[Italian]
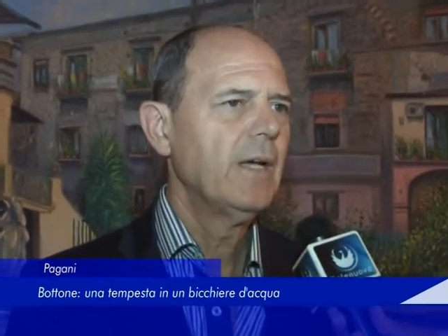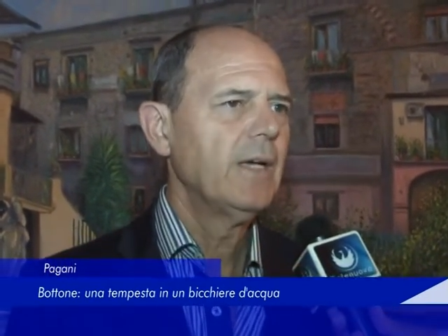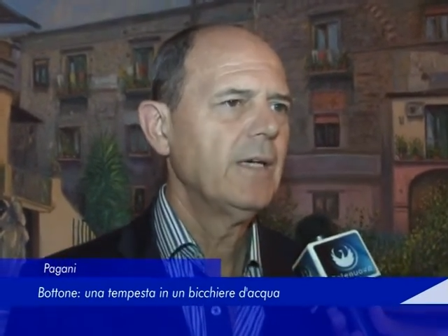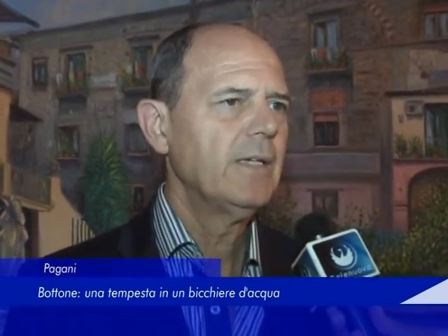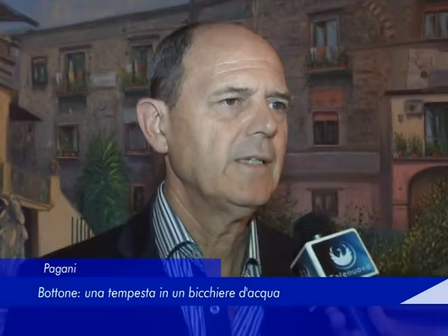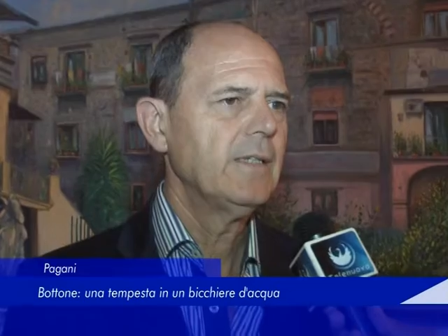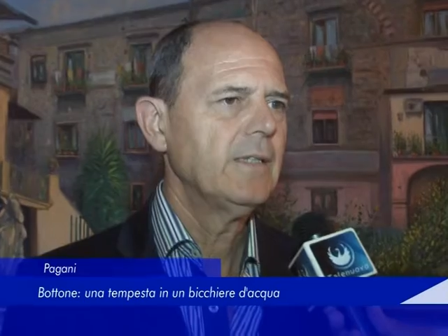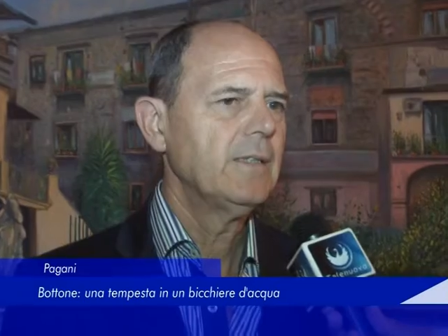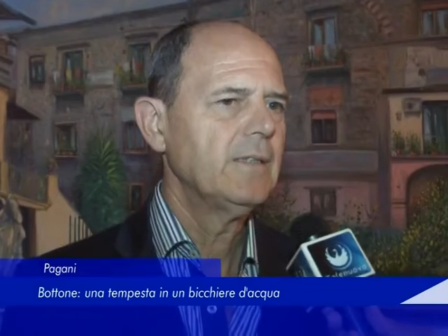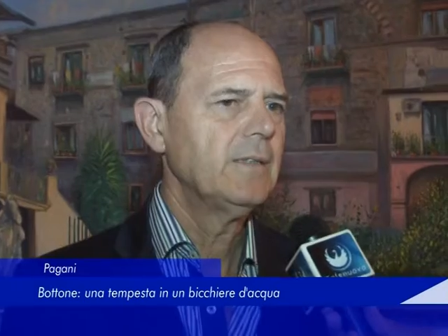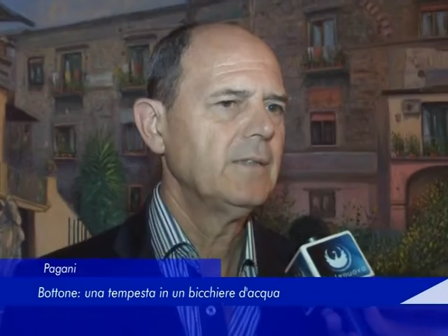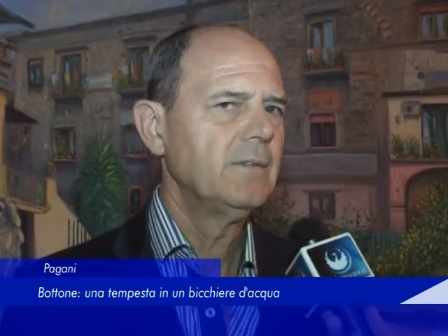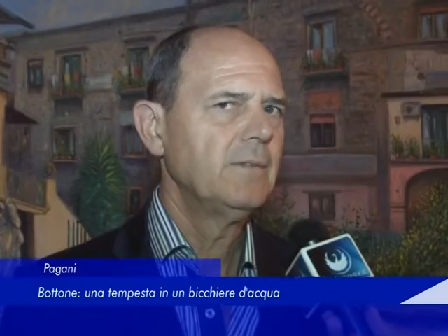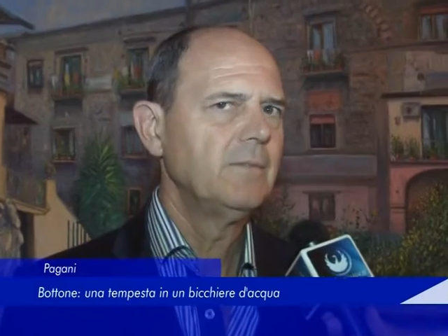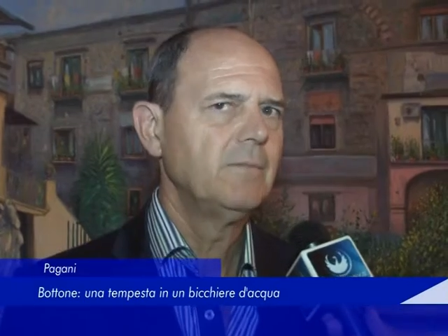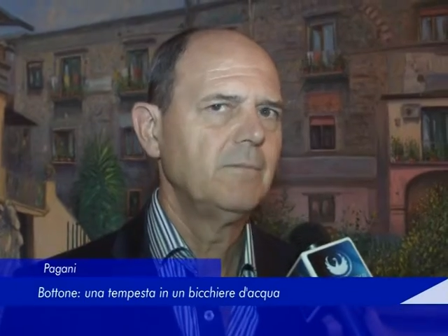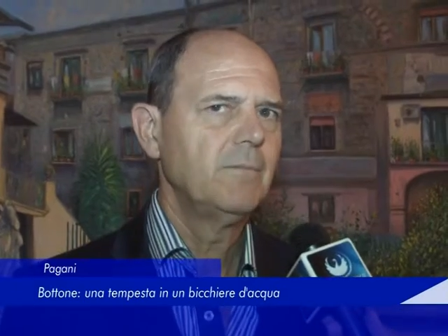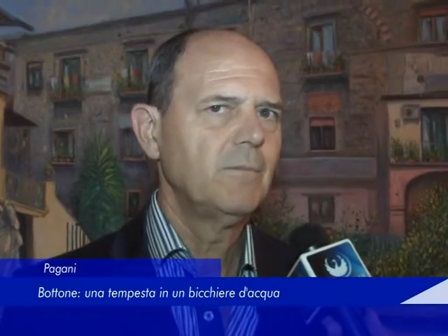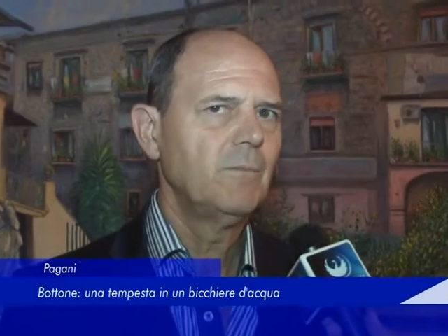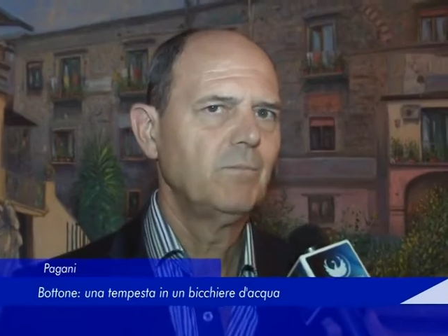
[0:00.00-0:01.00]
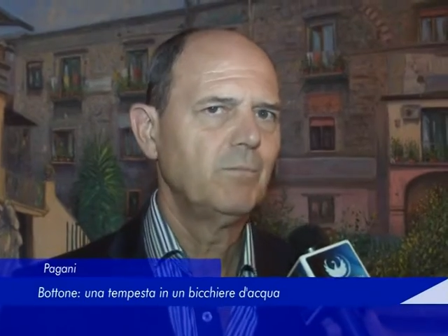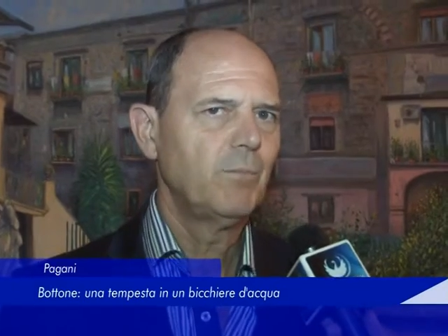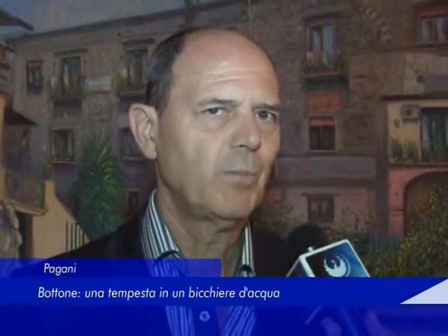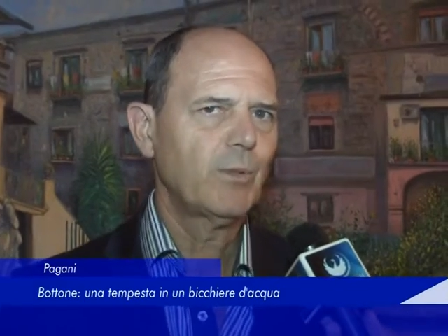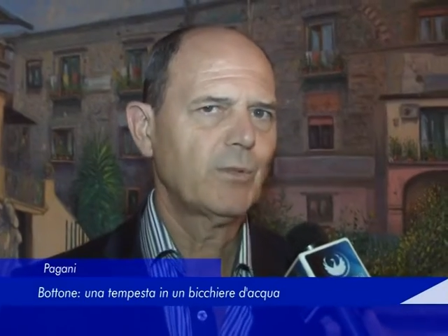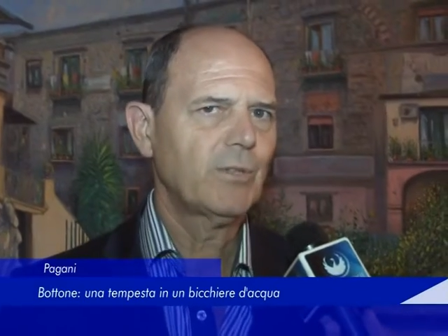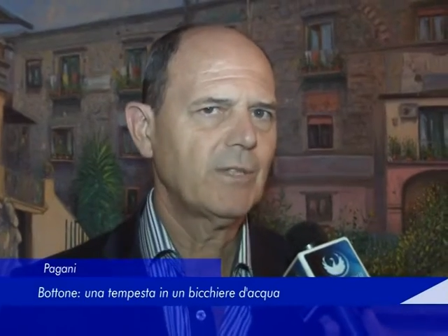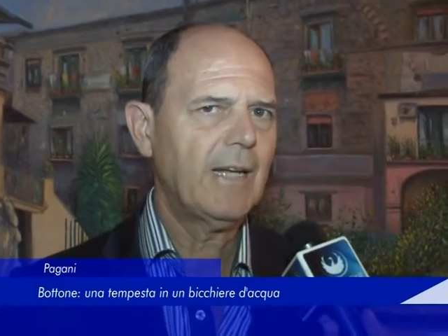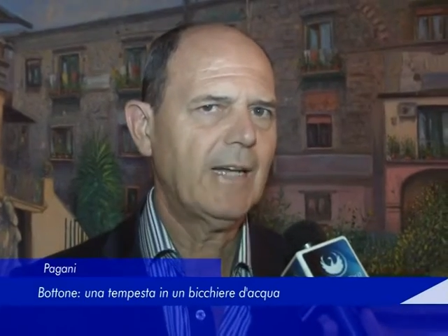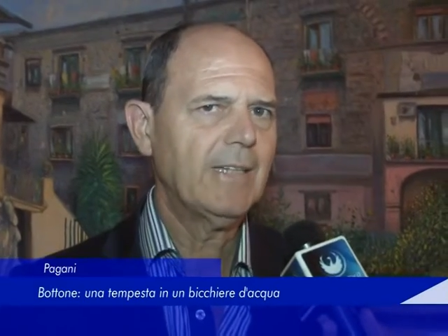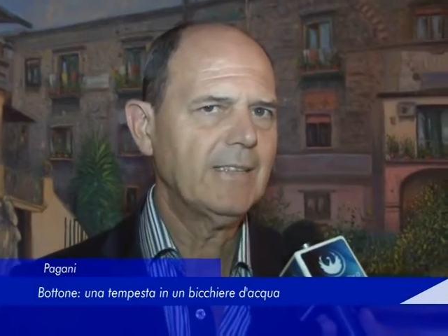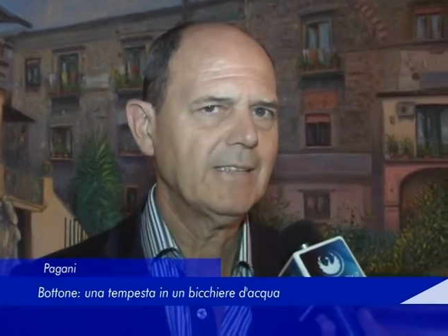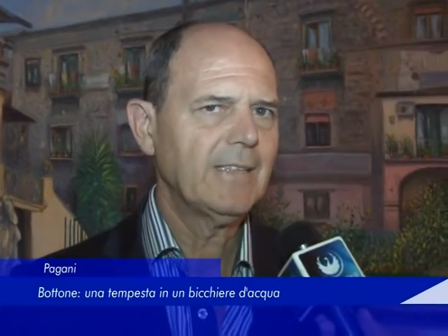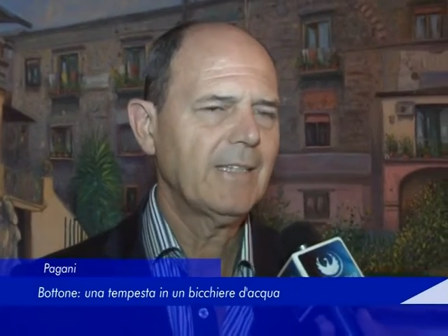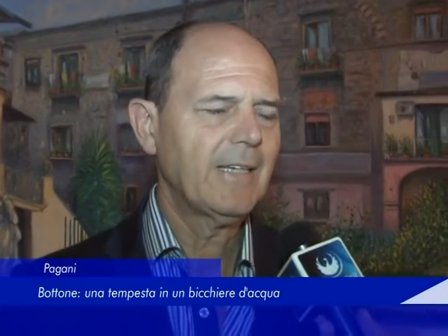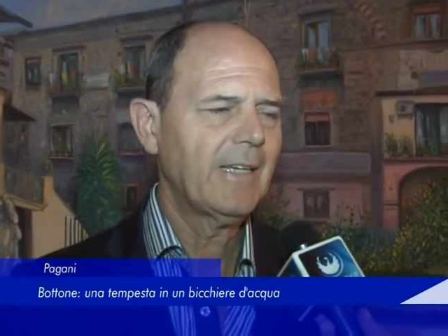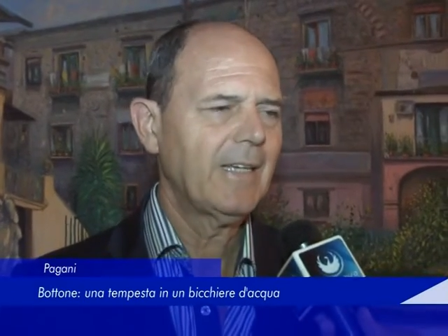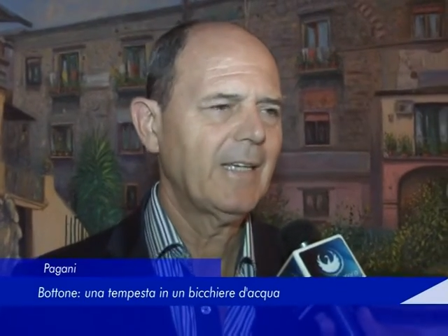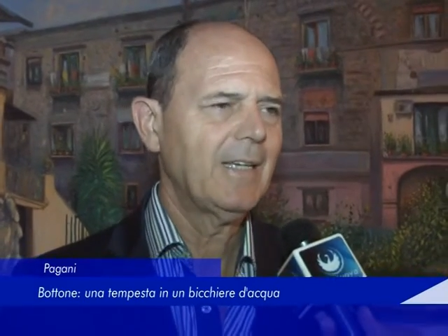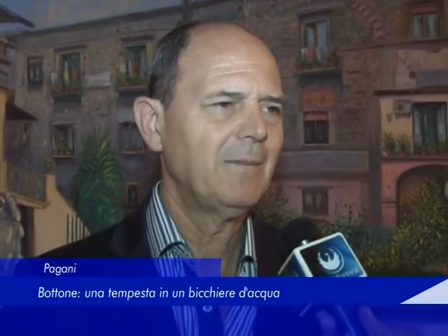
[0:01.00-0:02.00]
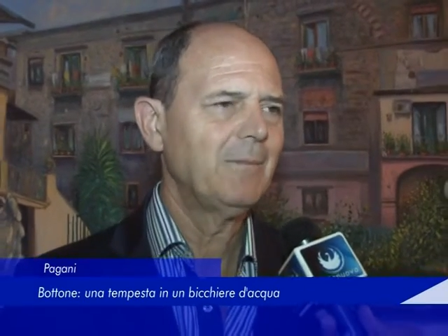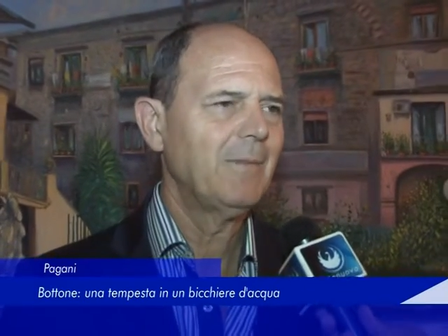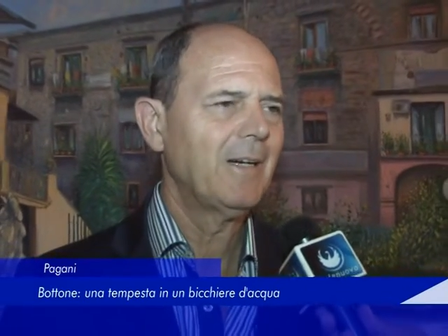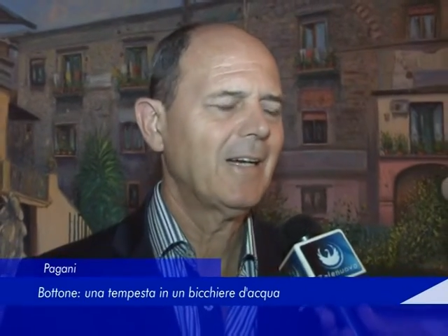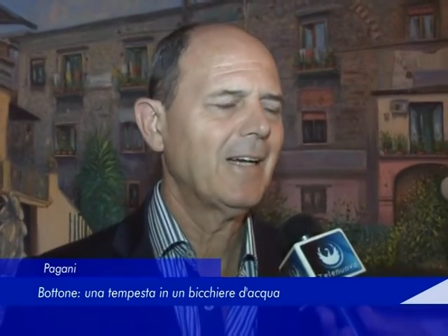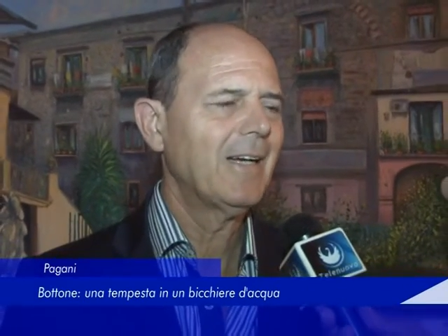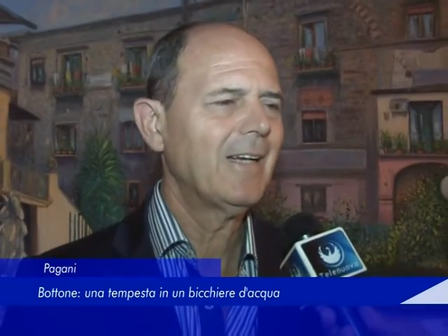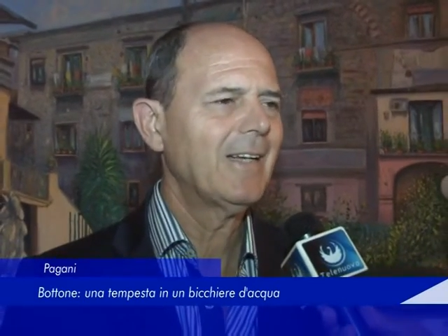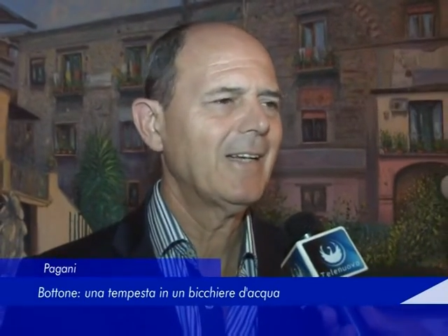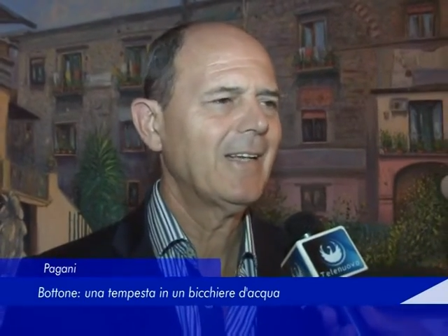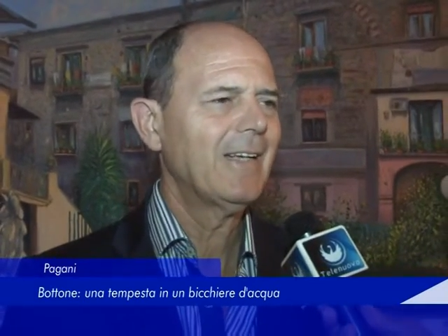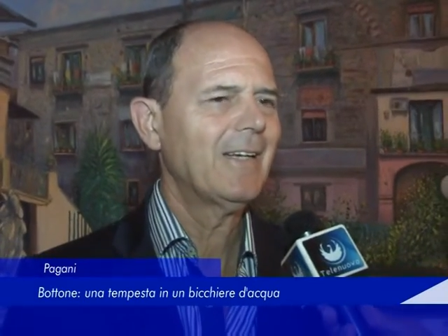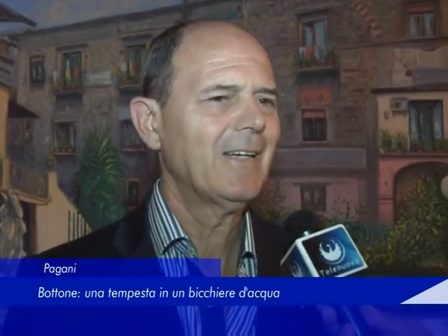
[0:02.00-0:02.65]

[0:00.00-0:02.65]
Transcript: è eh, importante che magari